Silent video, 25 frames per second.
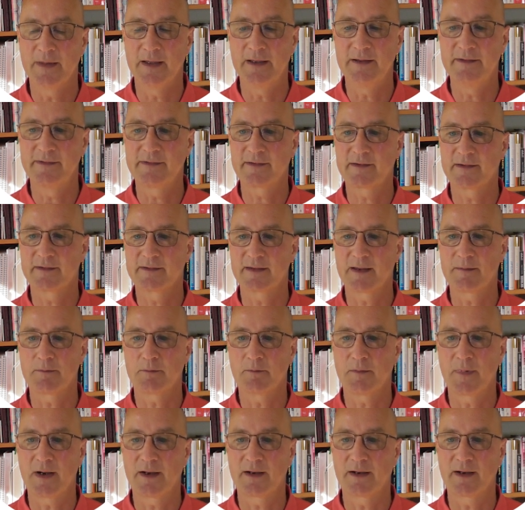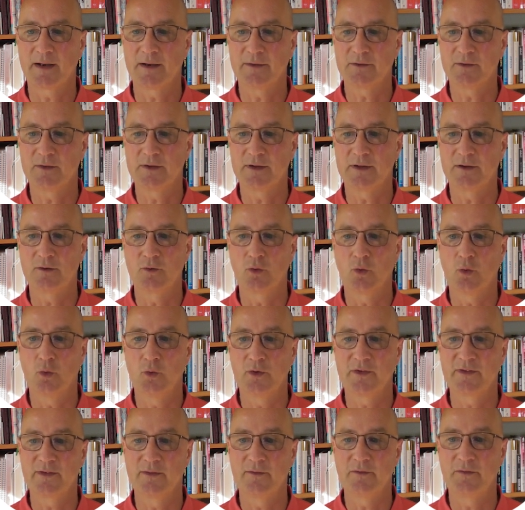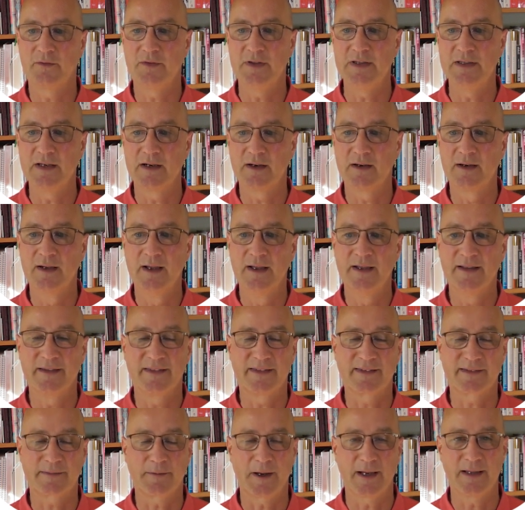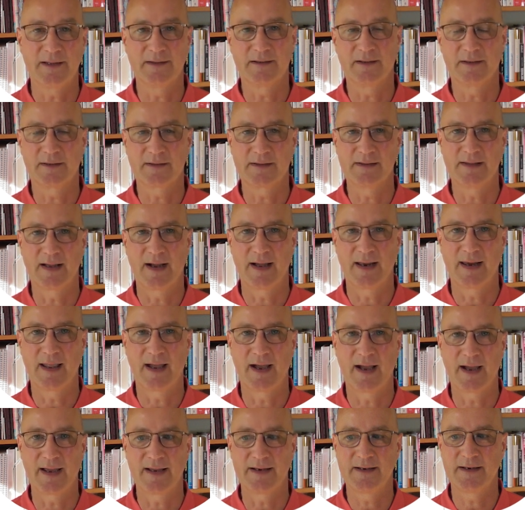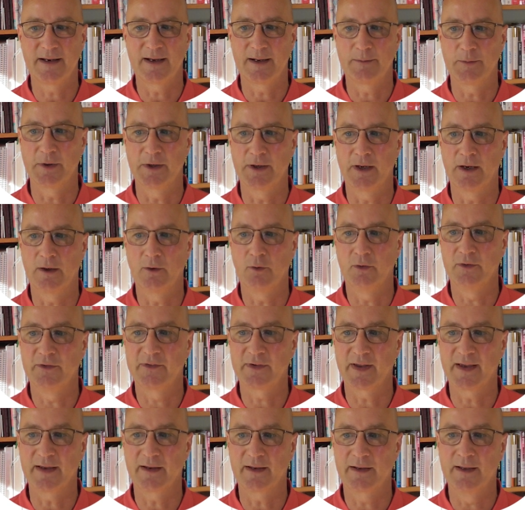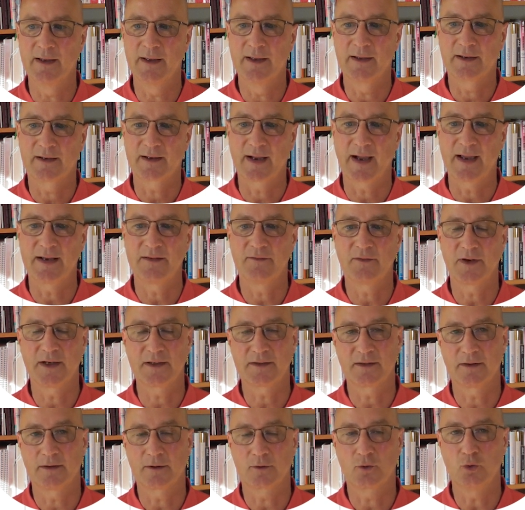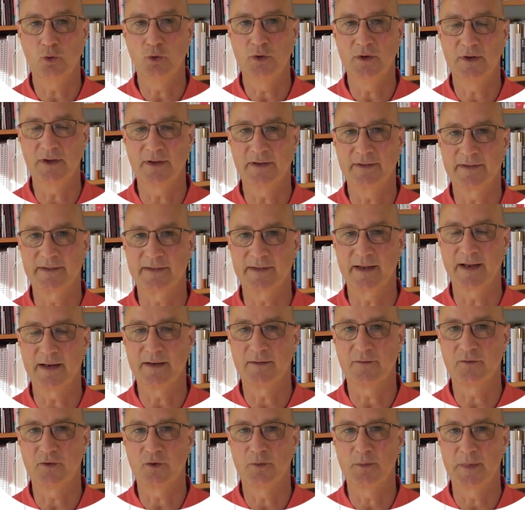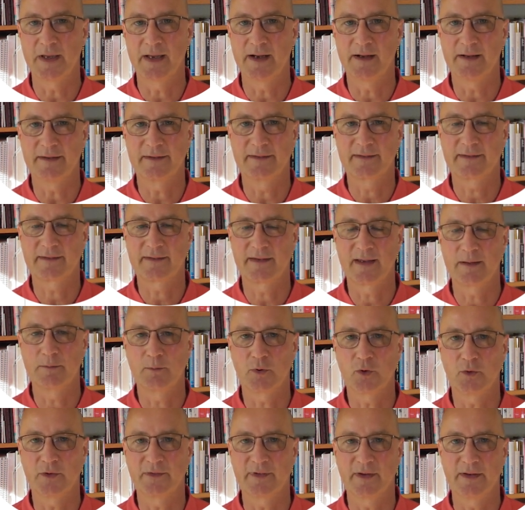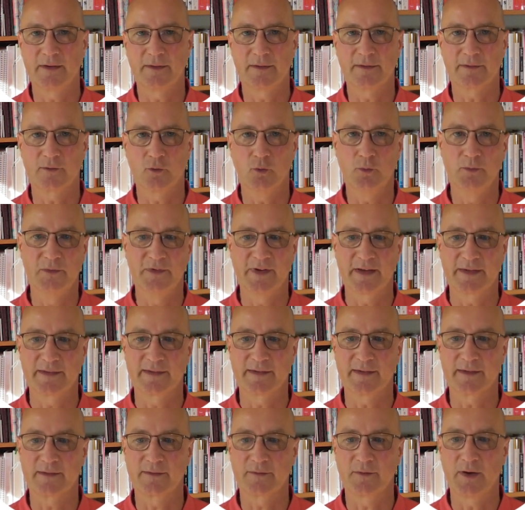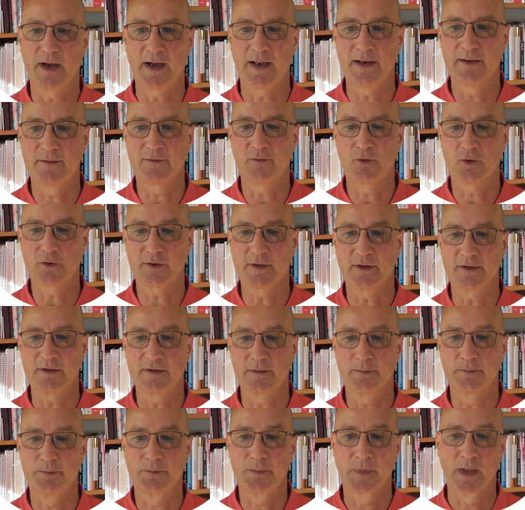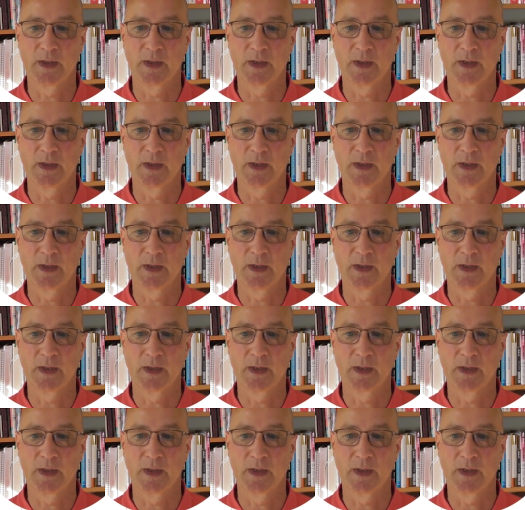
Insgesamt machen also die großen vier zwei Drittel aller Einnahmen aus kein weiterer Kunde ist dann für mehr als 10% des Umsatzes verantwortlich.